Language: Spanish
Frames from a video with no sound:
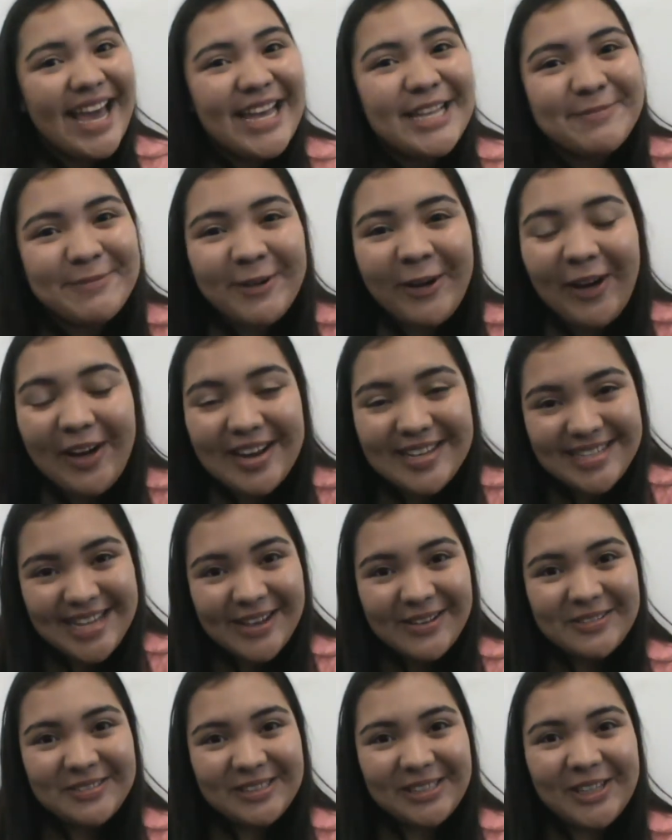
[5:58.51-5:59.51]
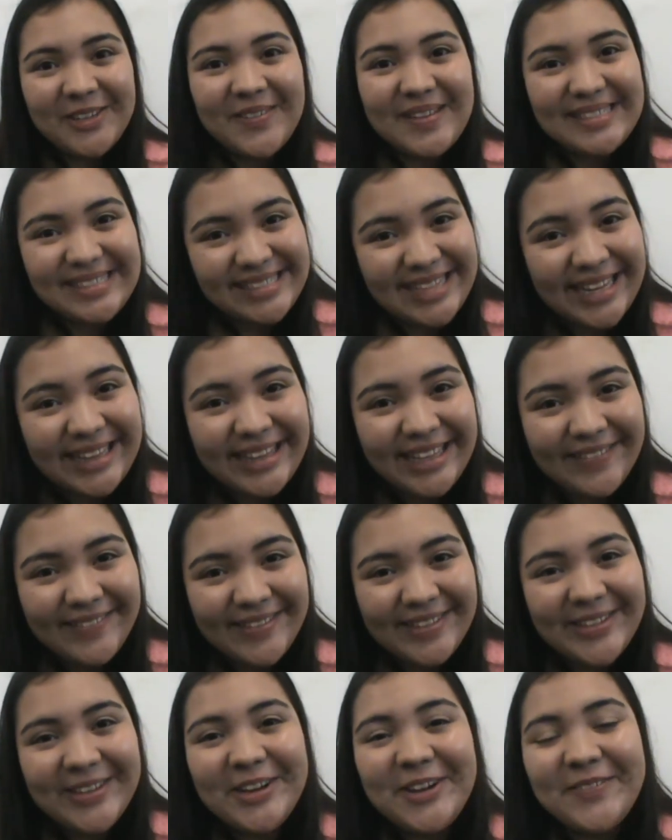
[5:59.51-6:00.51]
Espero que les haya gustado bastante el
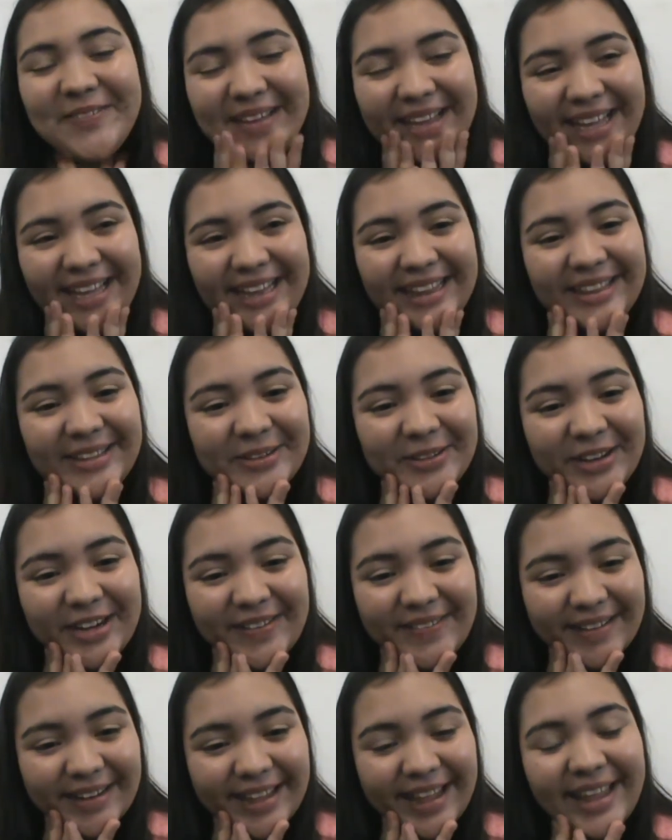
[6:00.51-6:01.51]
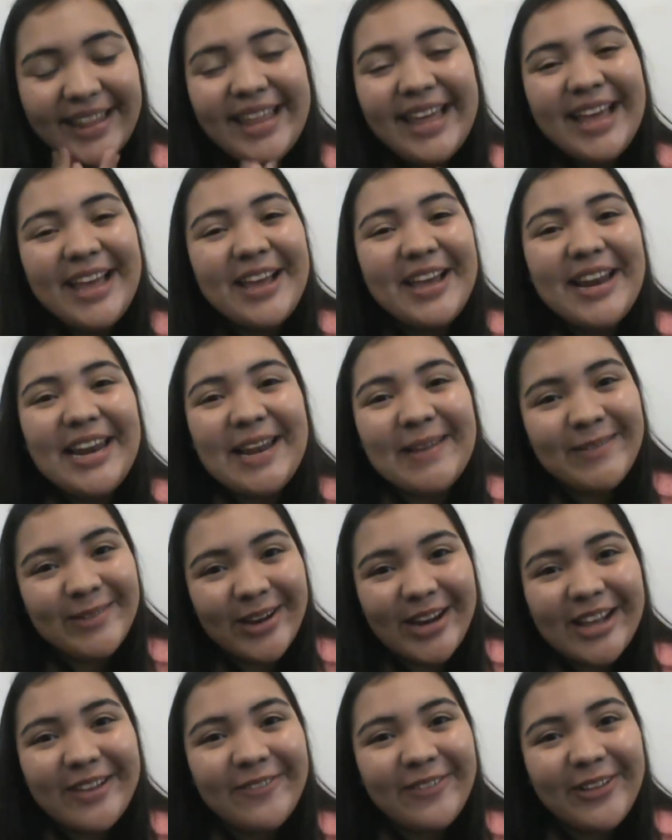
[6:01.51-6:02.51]
video, me encantó, la verdad. lo
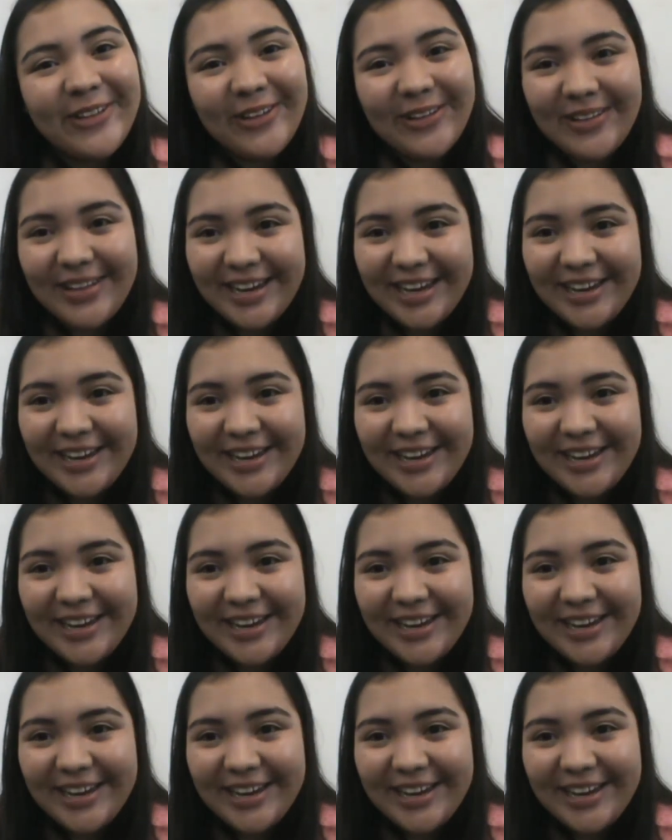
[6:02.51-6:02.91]
mayoría fueron lo de